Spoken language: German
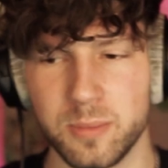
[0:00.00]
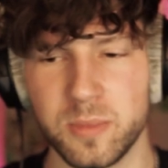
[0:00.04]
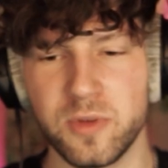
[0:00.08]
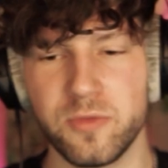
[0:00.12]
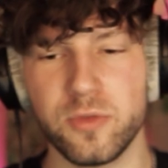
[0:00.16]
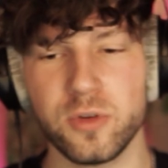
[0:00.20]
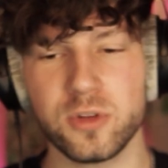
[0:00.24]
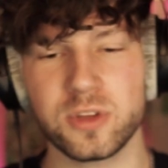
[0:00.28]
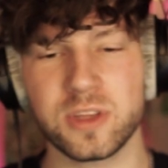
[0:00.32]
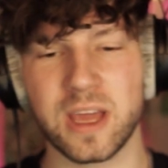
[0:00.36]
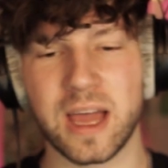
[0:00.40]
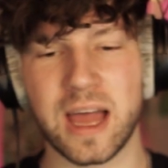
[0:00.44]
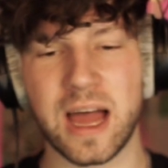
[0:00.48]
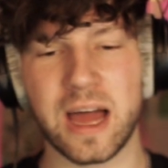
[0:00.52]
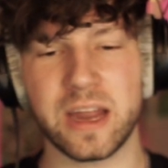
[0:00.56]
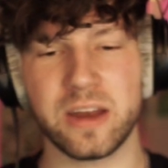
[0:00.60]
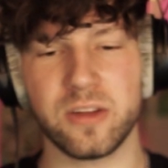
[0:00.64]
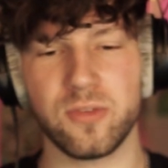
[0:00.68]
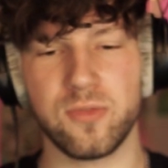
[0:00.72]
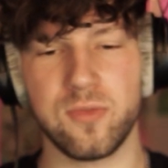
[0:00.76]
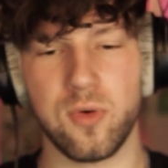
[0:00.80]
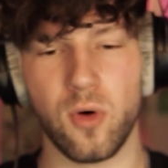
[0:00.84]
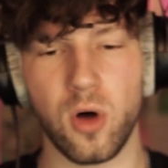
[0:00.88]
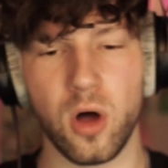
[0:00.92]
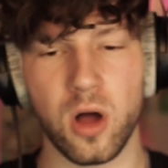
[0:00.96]
mir wird gerade
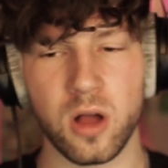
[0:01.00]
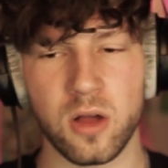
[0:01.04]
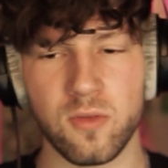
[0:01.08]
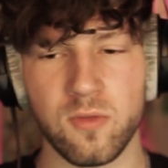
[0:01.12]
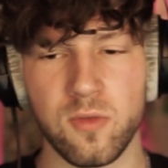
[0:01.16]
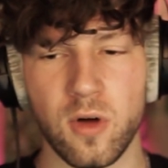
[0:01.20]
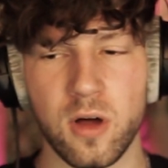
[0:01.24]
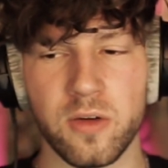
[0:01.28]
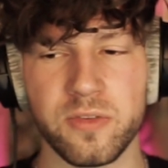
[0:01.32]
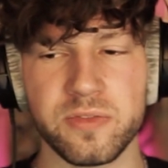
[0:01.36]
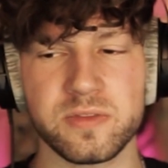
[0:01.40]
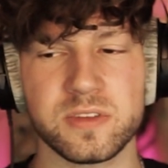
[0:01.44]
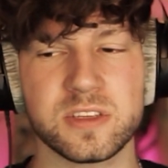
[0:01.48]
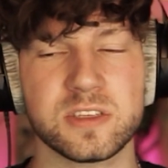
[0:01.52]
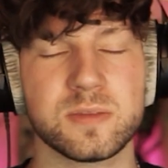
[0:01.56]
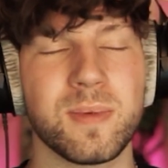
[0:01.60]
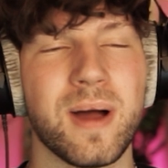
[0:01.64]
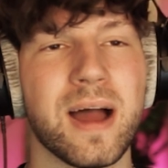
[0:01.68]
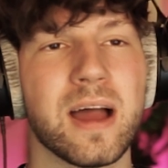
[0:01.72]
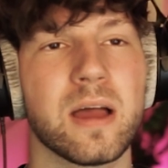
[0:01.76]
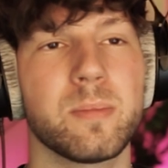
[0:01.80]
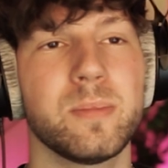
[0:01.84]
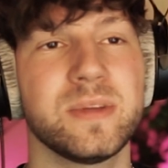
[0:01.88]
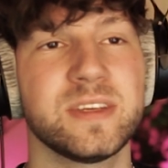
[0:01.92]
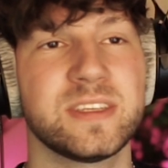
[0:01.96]
vorgeworfen, ich
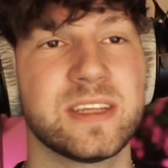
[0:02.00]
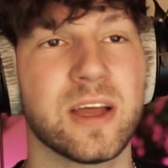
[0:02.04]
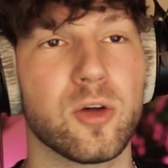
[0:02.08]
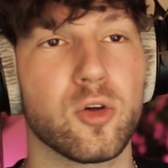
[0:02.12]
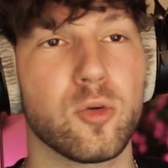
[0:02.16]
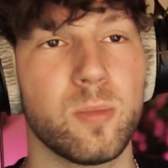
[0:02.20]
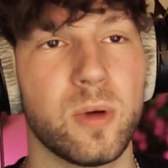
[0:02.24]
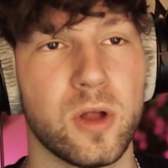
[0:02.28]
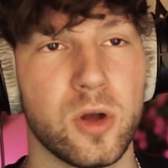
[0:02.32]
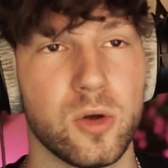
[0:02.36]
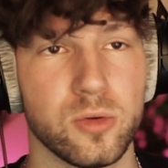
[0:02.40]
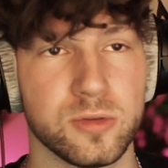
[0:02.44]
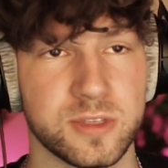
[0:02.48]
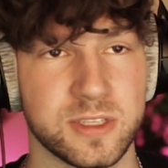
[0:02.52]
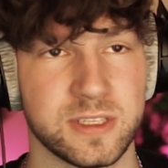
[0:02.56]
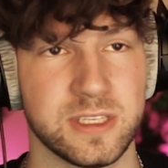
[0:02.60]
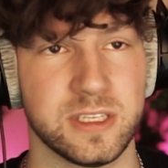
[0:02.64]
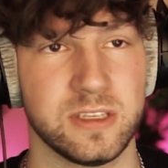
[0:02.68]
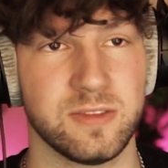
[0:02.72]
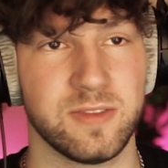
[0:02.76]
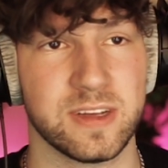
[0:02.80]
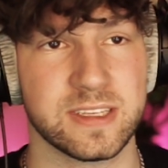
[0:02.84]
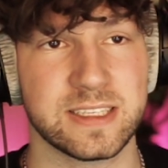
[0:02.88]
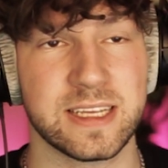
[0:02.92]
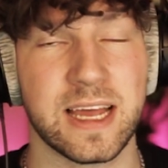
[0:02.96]
mache mich darüber
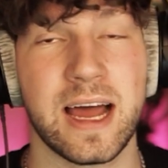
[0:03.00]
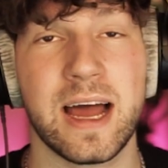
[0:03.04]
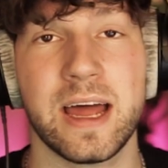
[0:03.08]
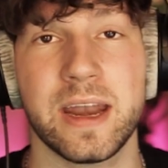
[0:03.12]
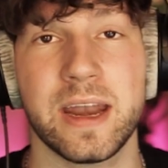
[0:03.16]
lustig, was er